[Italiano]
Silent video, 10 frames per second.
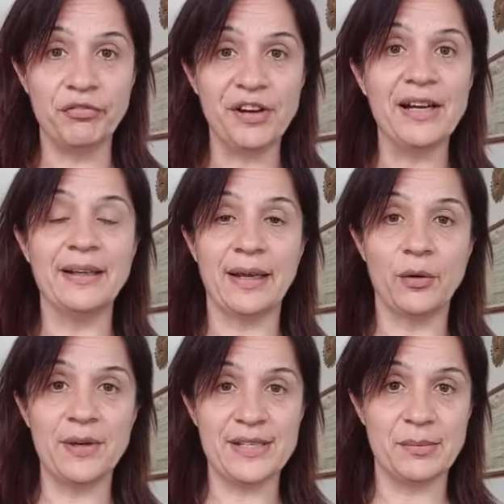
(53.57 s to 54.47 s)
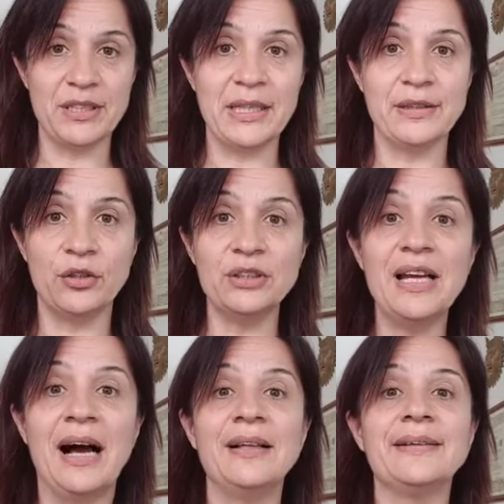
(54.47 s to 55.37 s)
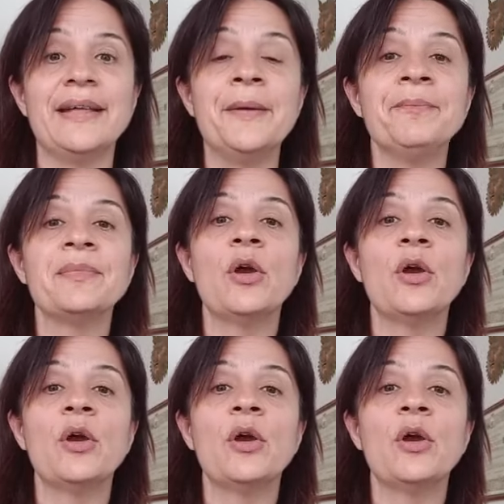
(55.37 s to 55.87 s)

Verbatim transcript: fare queste benedette note alte